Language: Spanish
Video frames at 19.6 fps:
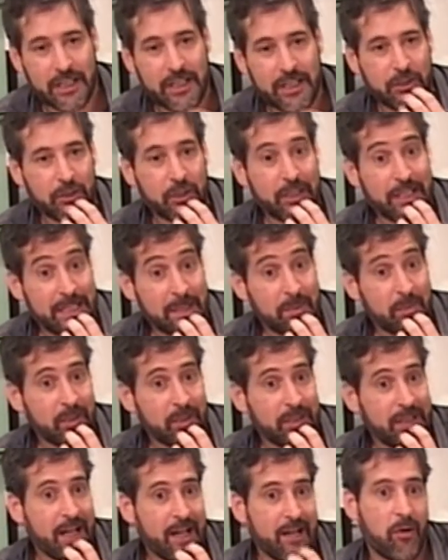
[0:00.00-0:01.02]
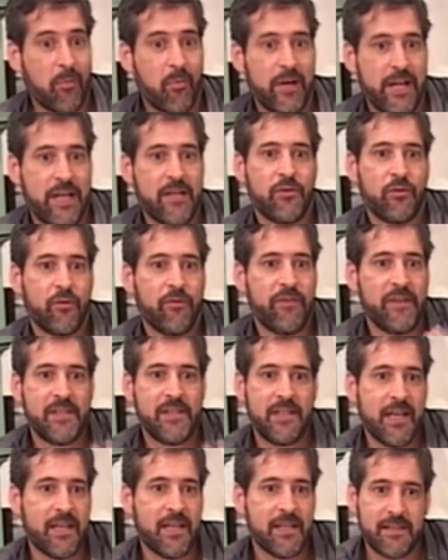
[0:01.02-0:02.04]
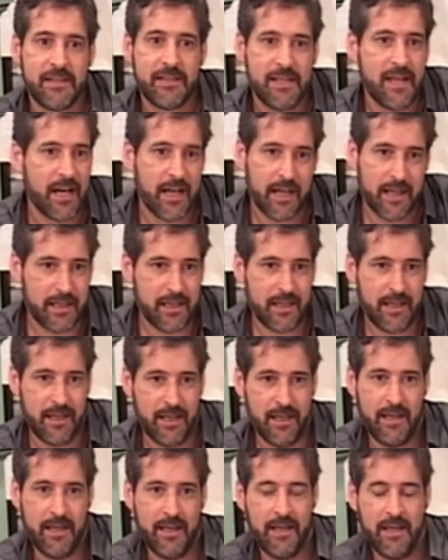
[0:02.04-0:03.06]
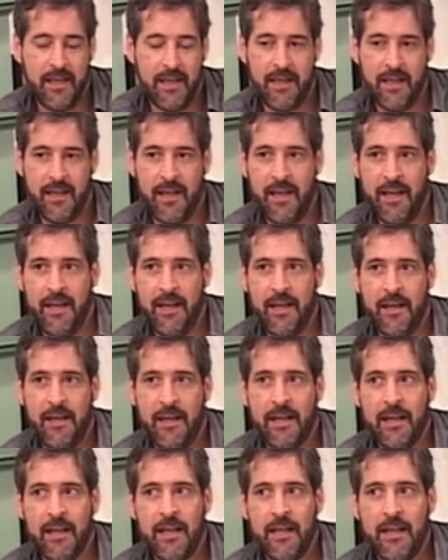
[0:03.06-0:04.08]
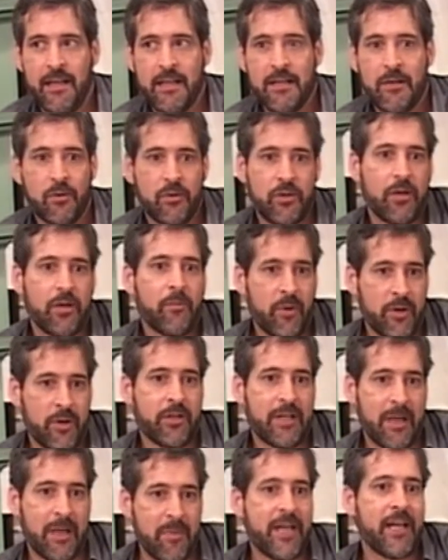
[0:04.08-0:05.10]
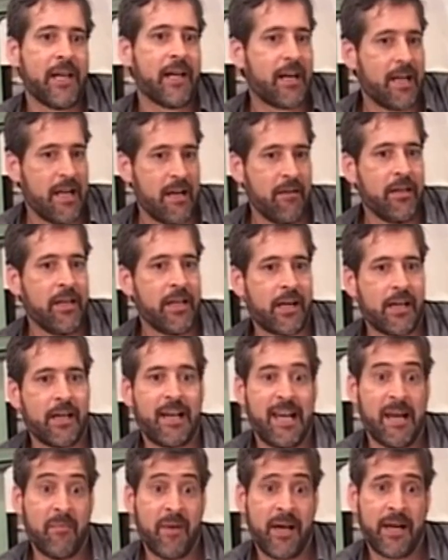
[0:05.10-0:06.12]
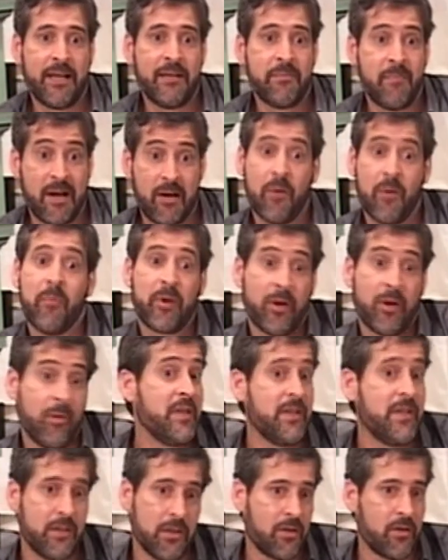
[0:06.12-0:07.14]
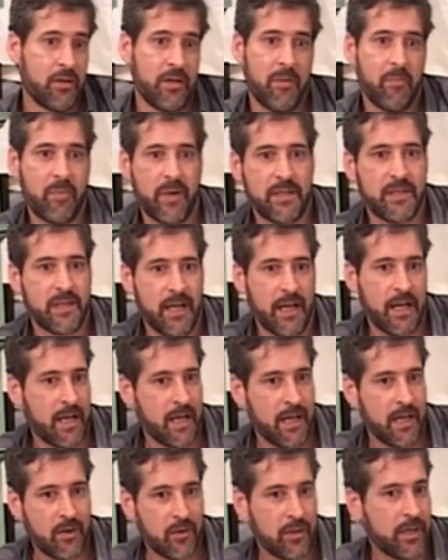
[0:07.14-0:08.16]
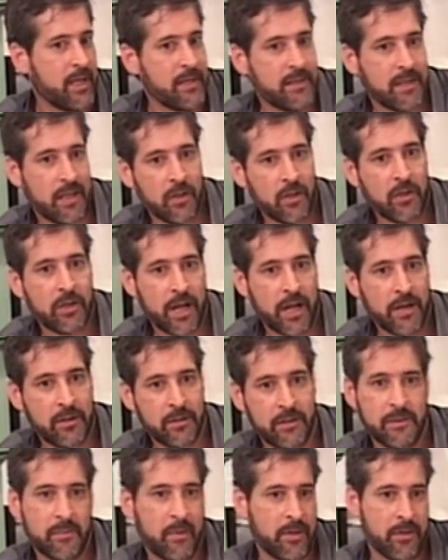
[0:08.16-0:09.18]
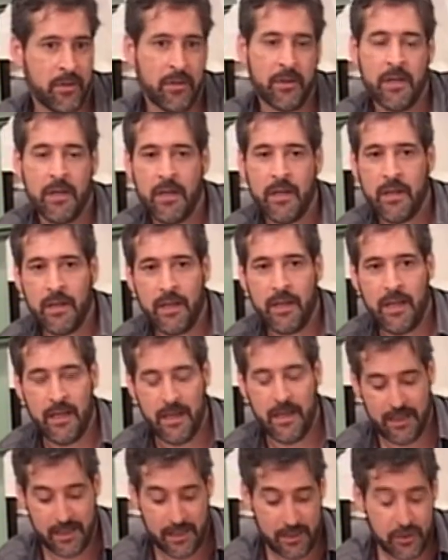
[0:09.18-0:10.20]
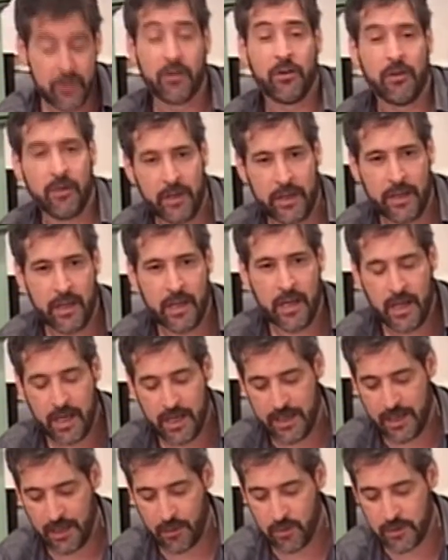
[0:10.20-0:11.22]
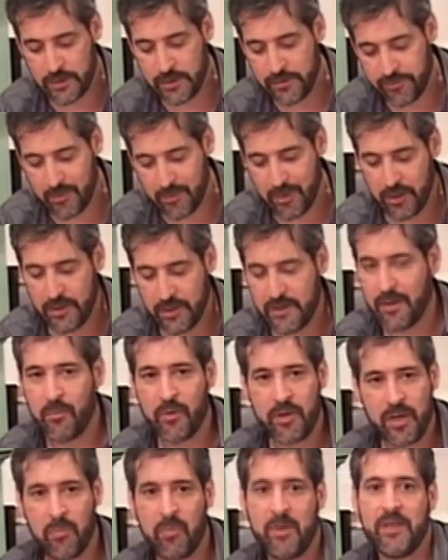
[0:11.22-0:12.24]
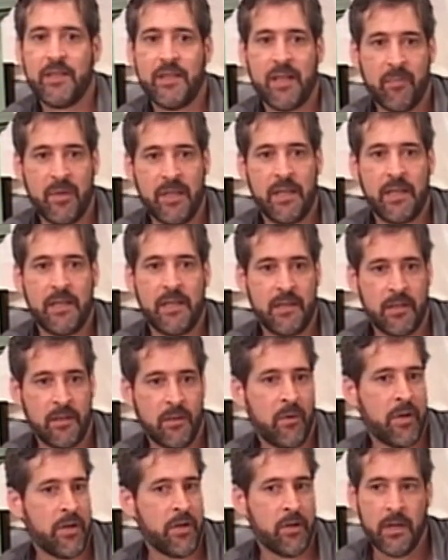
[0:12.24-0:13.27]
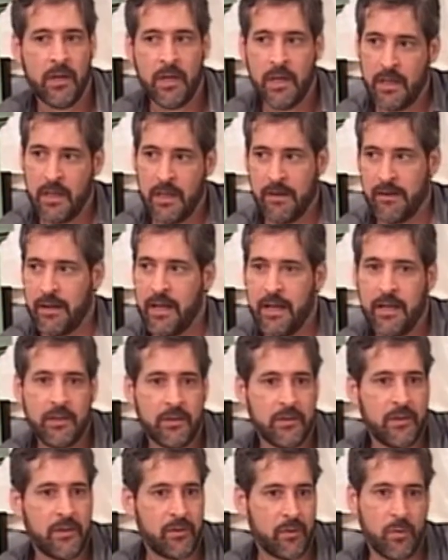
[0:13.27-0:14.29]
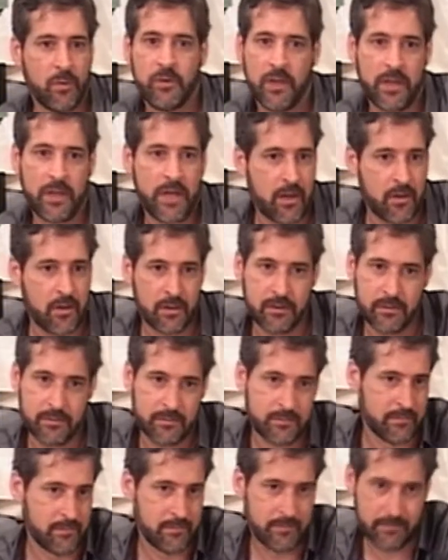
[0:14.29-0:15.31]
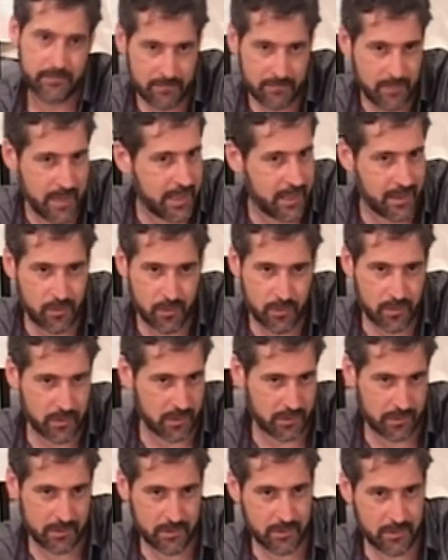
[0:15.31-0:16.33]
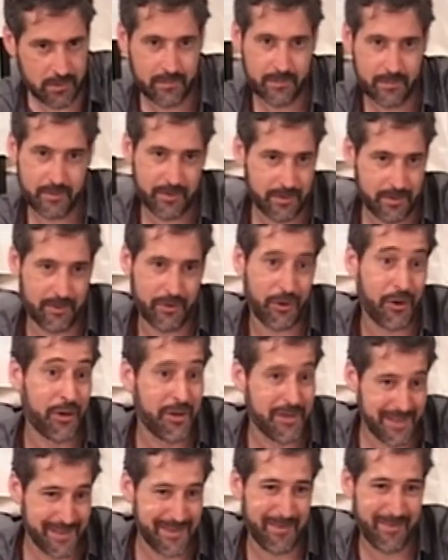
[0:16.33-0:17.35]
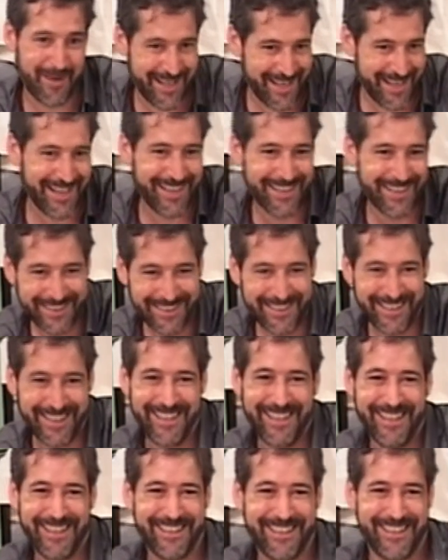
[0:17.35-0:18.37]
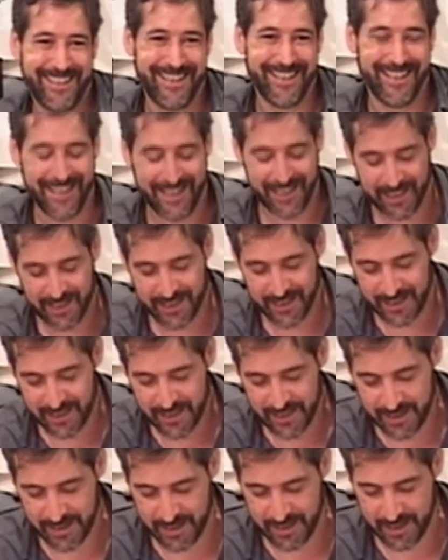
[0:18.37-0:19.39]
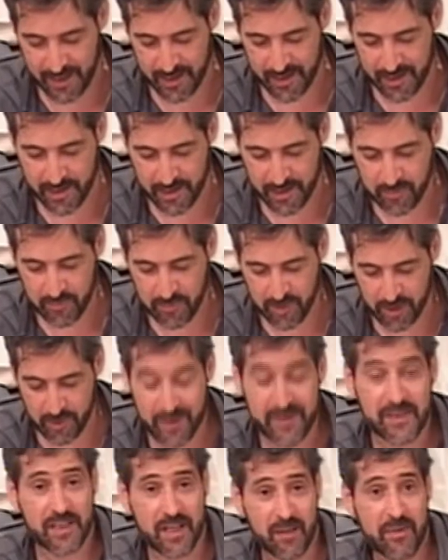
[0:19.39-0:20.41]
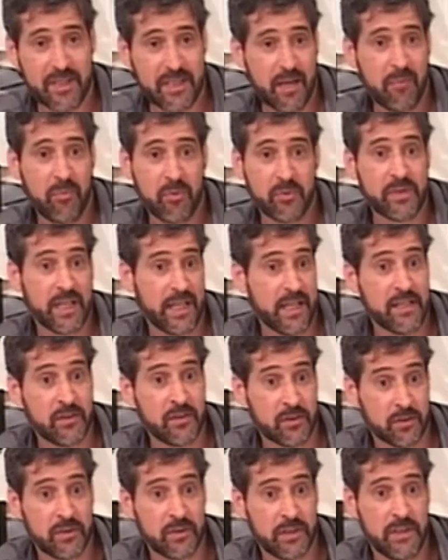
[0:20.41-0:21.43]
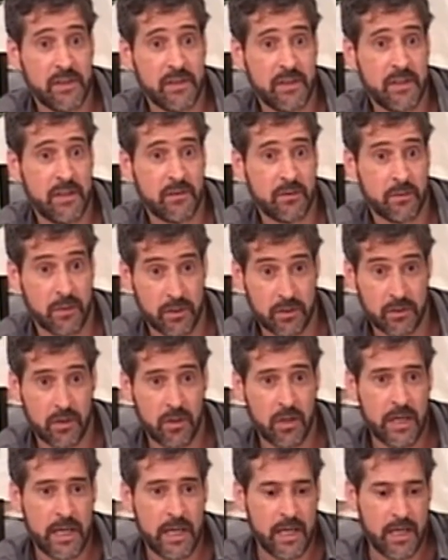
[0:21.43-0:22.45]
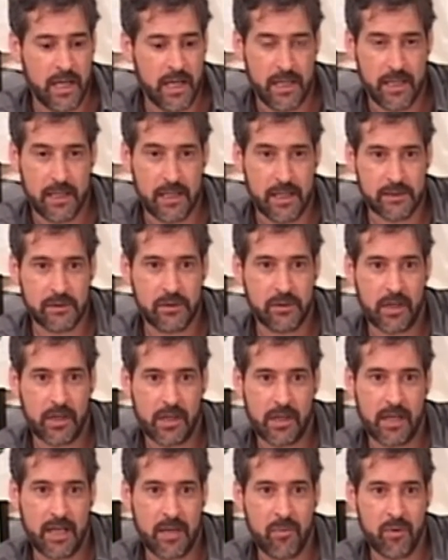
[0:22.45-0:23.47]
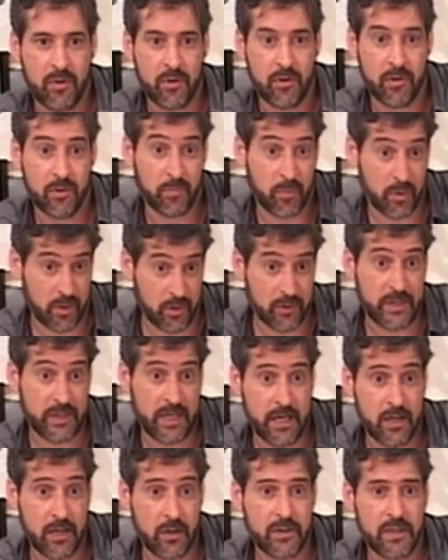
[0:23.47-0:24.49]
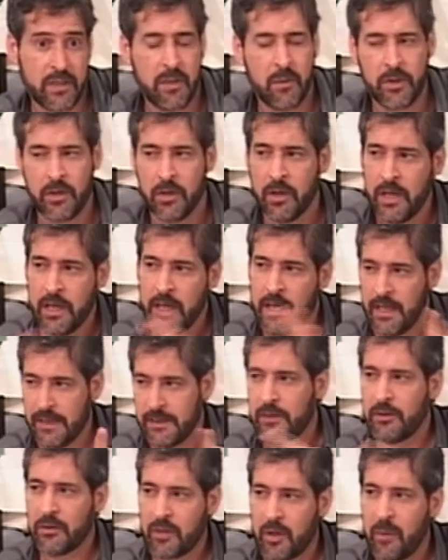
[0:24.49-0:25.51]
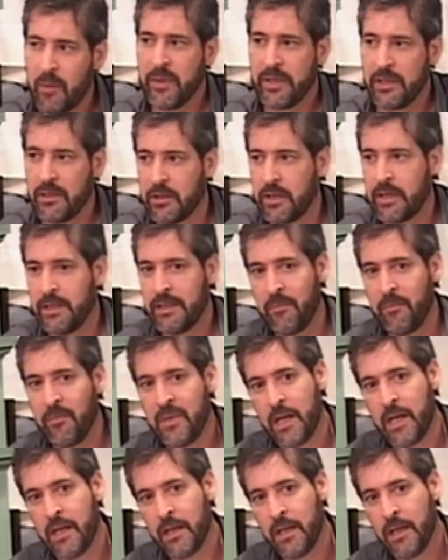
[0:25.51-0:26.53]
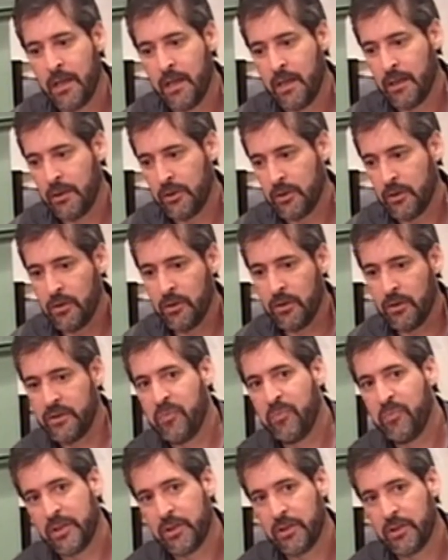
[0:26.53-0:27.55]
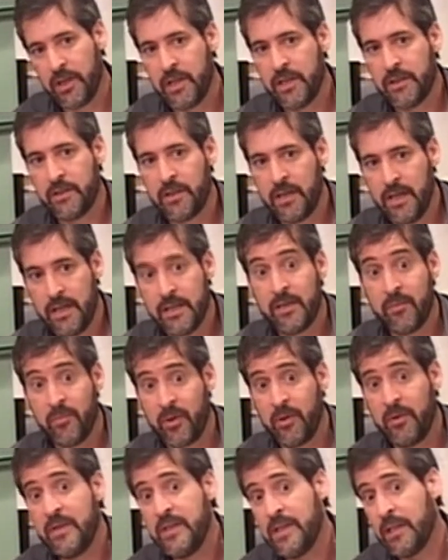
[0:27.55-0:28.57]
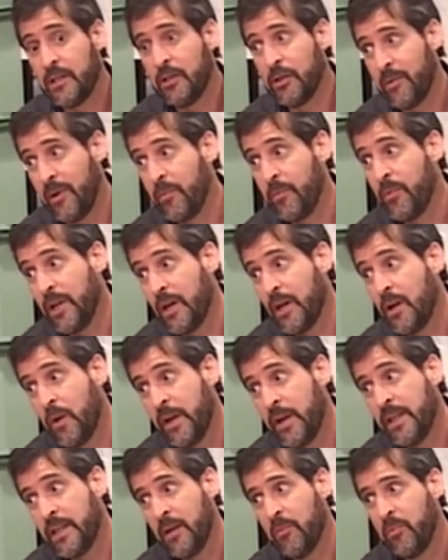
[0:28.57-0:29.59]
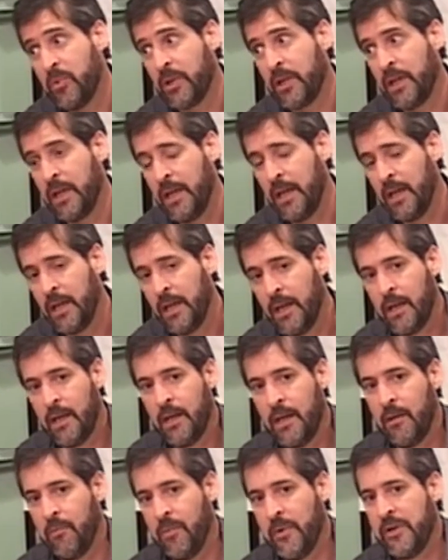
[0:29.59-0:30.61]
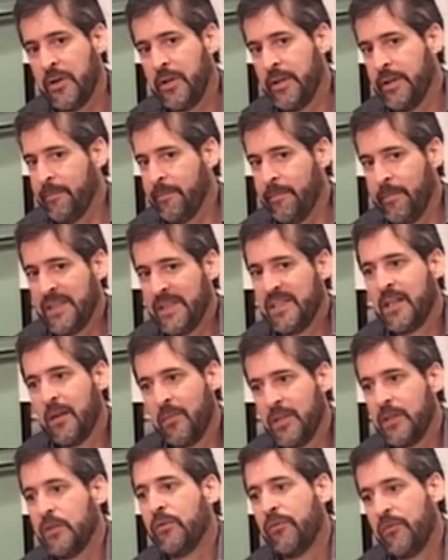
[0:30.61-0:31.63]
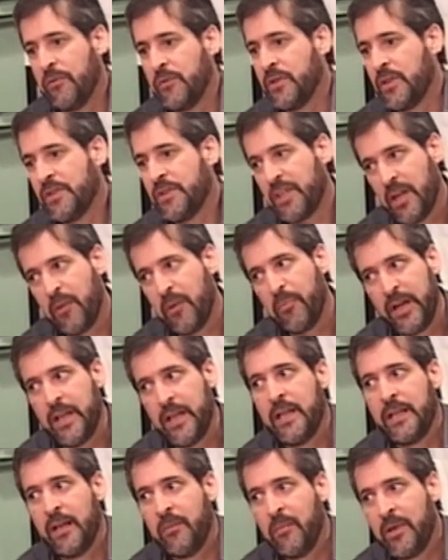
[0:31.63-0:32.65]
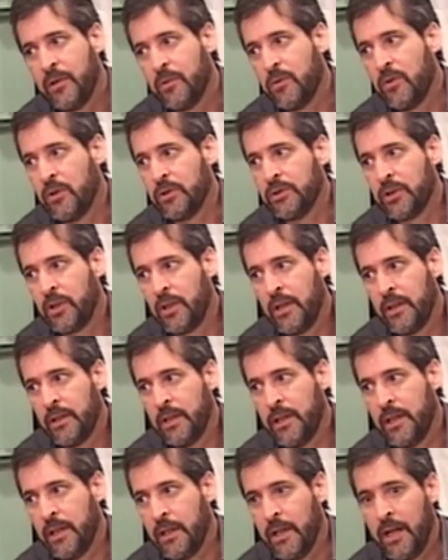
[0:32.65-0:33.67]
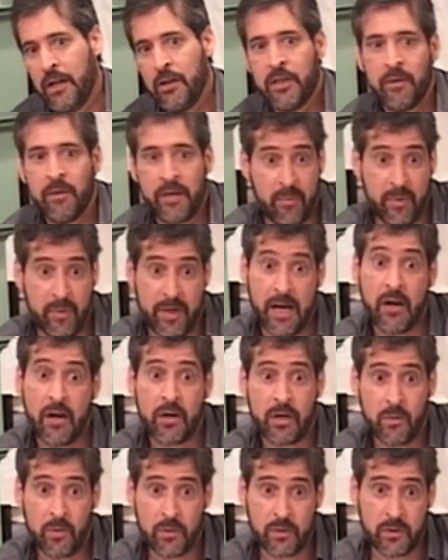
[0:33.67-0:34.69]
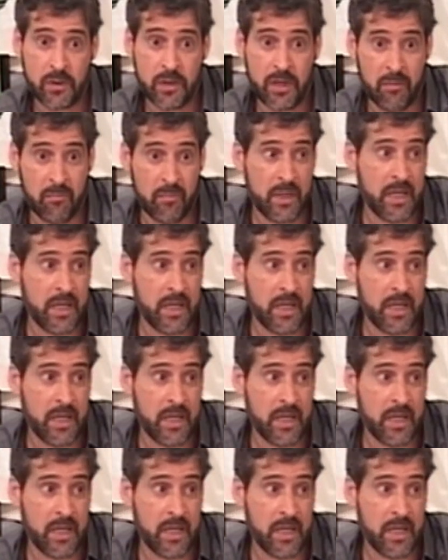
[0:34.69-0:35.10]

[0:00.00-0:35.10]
eh, todo el tiempo como la insuficiencia, eh, eh, incluso, bueno, también en clave de reclamarles más compromiso con la empresa escolarizadora, ¿no? bueno, de hecho, en algunos informes lo dice muy explícitamente diciendo, bueno, la verdad esto se soluciona con más recursos, ¿no? no, lo dice de esa manera, este, eh, pero básicamente apunta a eso, sí, sí, sobre todo en el caso del reclamo por los salarios docentes, bueno, ese es otro aspecto que también todos los inspectores nacionales en provincias toman muy en cuenta porque, bueno, básicamente su función se desprende también de un control de a dónde van a parar los recursos que